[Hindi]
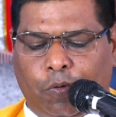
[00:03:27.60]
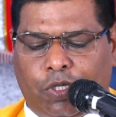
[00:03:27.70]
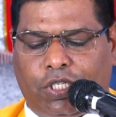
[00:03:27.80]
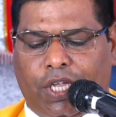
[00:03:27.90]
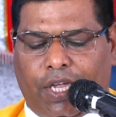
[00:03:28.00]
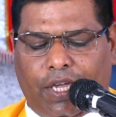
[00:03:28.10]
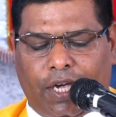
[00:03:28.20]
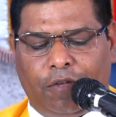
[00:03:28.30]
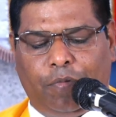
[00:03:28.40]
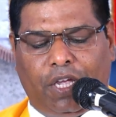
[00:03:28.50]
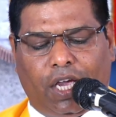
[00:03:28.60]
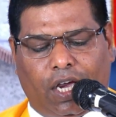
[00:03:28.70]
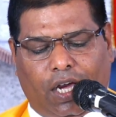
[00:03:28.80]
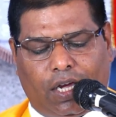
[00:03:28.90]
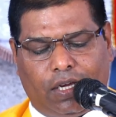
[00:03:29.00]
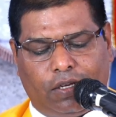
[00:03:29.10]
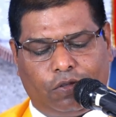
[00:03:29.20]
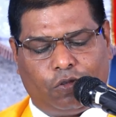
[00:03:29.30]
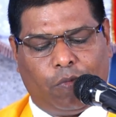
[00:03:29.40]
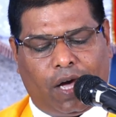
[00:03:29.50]
उससे यह भी कहा
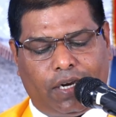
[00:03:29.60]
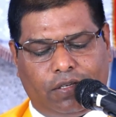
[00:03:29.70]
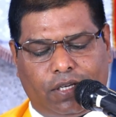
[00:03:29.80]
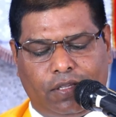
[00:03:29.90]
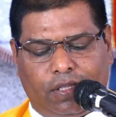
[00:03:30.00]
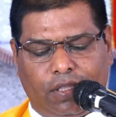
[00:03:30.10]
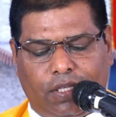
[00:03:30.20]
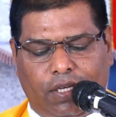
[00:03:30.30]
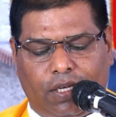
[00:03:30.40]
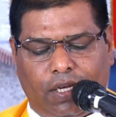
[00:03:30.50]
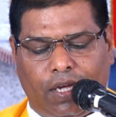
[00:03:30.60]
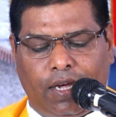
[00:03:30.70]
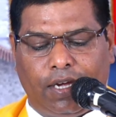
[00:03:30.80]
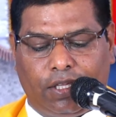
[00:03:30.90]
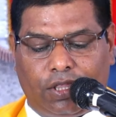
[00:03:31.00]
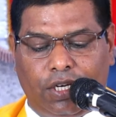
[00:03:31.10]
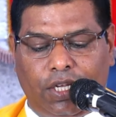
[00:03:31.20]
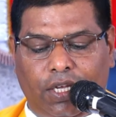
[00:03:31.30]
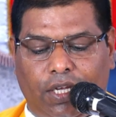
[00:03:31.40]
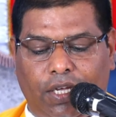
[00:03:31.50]
तुम्हारी संतति
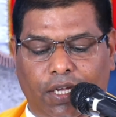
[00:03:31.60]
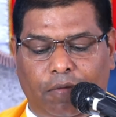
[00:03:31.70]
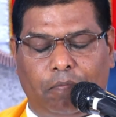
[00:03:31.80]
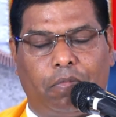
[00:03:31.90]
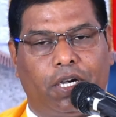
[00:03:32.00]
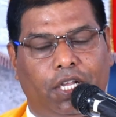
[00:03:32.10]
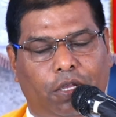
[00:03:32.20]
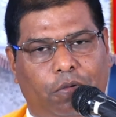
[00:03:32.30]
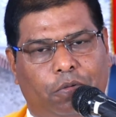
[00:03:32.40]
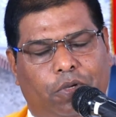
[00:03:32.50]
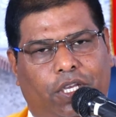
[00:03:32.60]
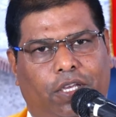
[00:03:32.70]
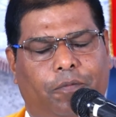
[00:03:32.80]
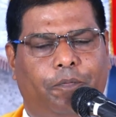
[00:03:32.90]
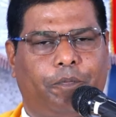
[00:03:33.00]
इतनी ही बड़ी होगी